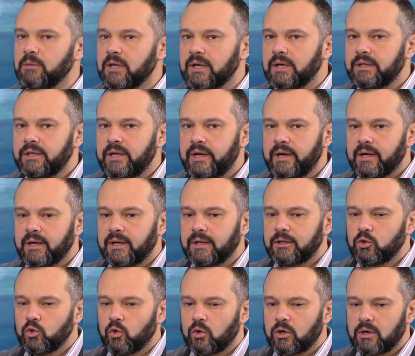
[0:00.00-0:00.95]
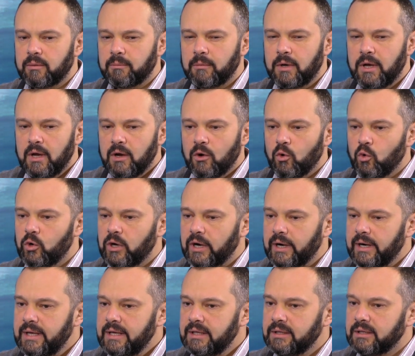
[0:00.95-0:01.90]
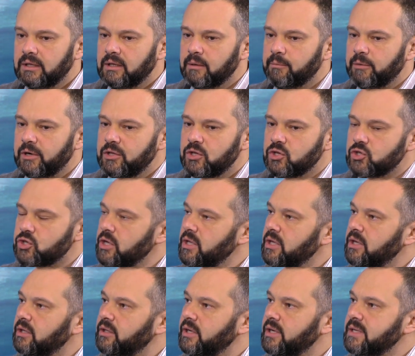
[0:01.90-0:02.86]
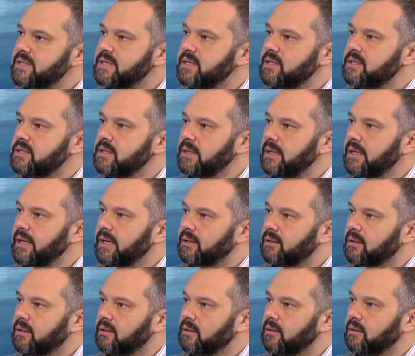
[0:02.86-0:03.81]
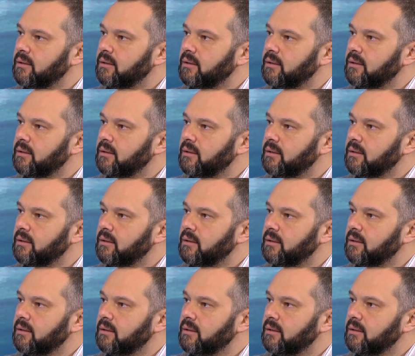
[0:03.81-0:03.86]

благодаря которым Украина на протяжении 30 лет